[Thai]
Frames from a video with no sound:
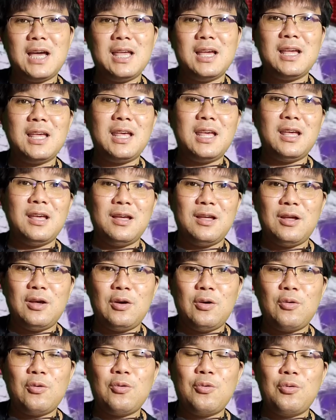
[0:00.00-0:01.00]
ใจอย่างนี้
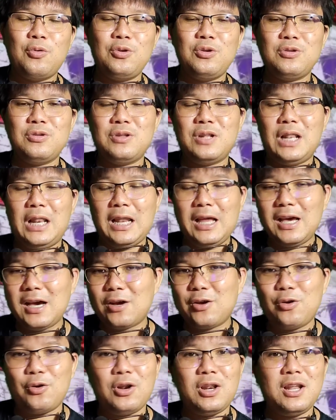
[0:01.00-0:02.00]
คุณเลือ
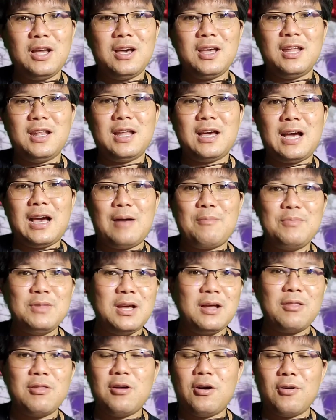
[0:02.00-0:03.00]
กกดเลยนะครับห
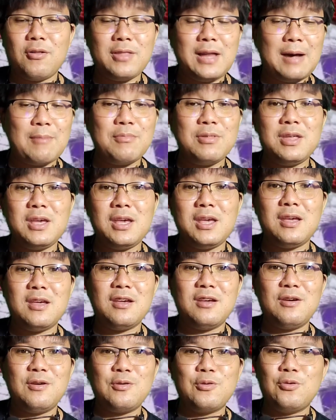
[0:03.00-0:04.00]
นึ่ง สอง สาม สี่
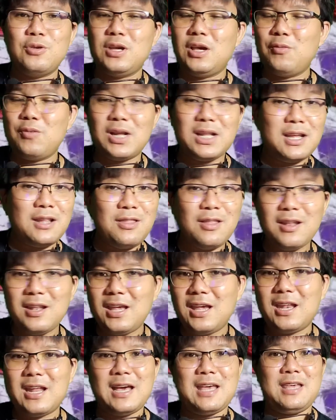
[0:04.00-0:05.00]
คุณคิดว่าทฤษ
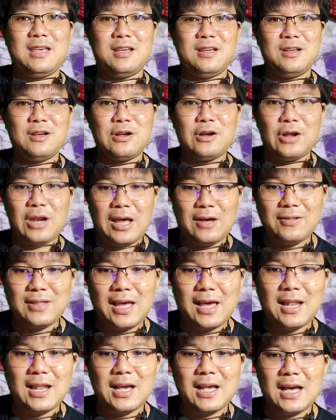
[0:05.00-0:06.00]
ฎีไหนก็แล้ว
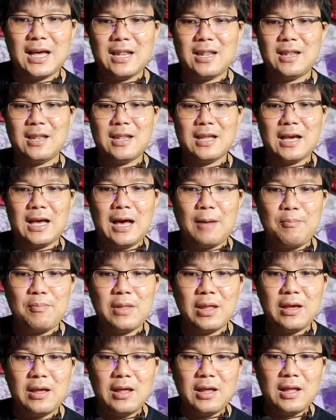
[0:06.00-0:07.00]
แต่ละกันนะครับ
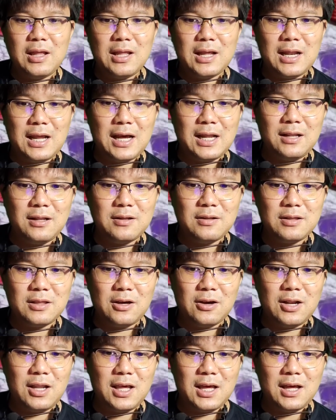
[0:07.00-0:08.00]
ฉะนั้น
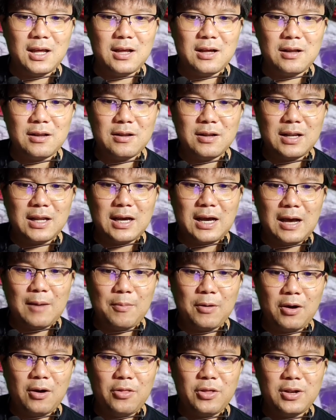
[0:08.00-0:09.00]
ตอนนี้นะครับ
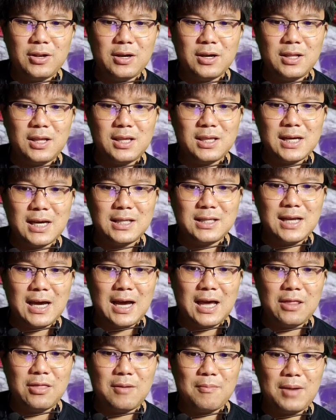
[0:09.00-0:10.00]
ข้อเสนอที่ใช้
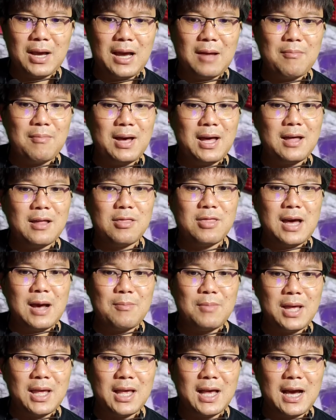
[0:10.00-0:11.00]
จ่ายสำคัญมากสาม
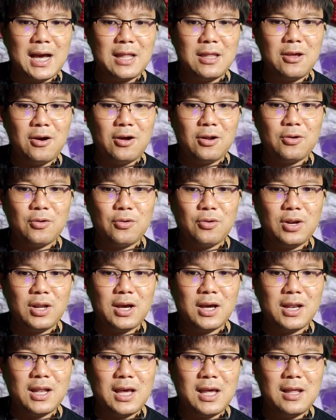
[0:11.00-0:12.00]
รายการยอดคงเห
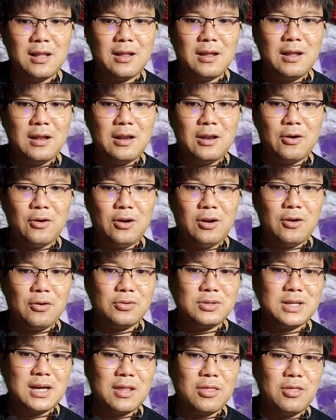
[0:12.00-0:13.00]
ลือได้ลดลง
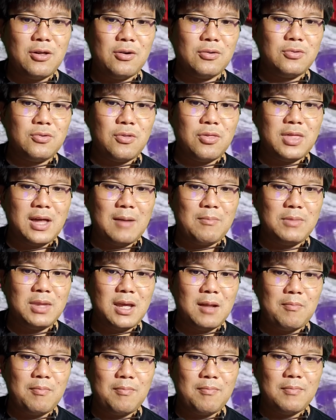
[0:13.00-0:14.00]
จาก สองจุดสาม
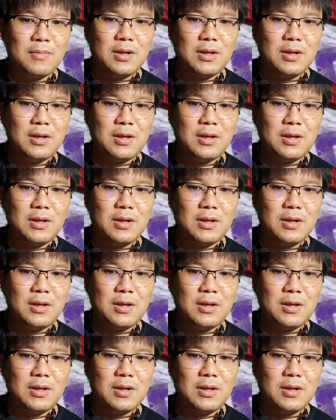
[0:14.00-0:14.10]
เจ็ด